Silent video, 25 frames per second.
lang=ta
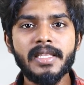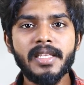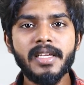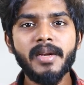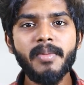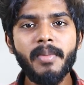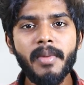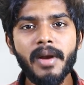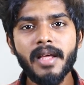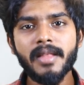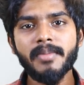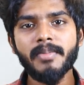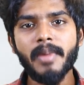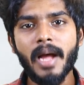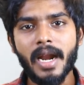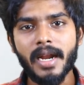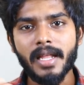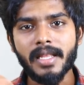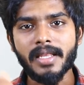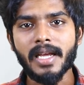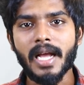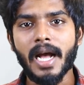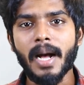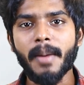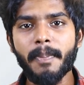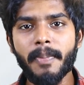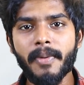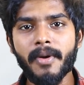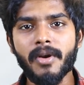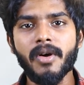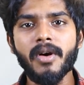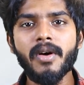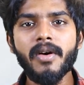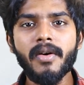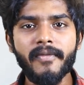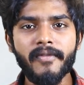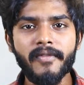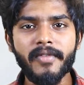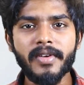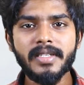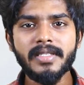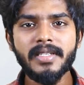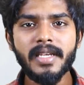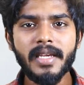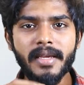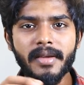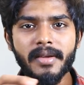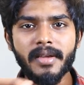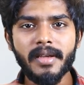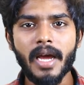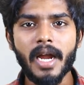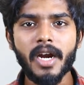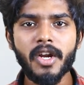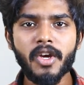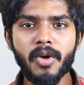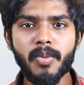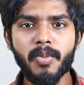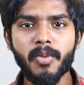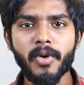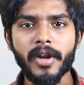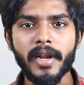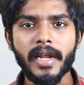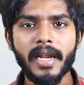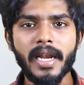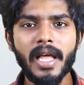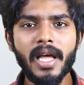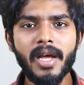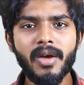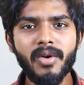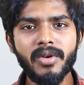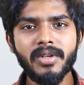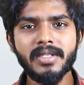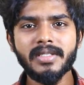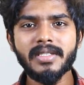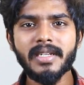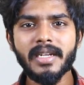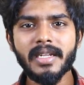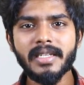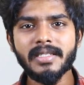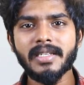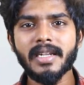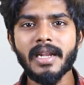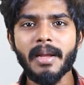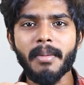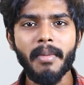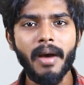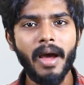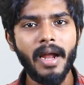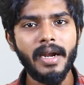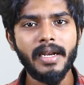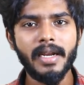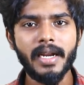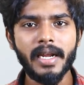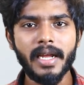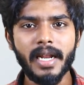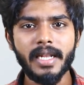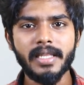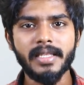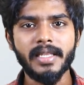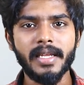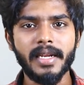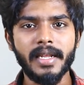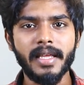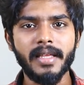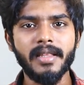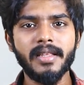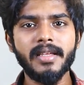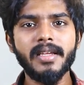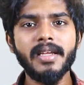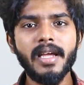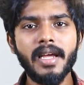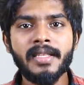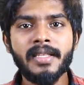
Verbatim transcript: திருமணம் ஆனதுக்கு அப்புறம் விஜய் அணுகுமுறையில் ஒரு சின்ன சின்ன மாற்றங்கள் தெரியுது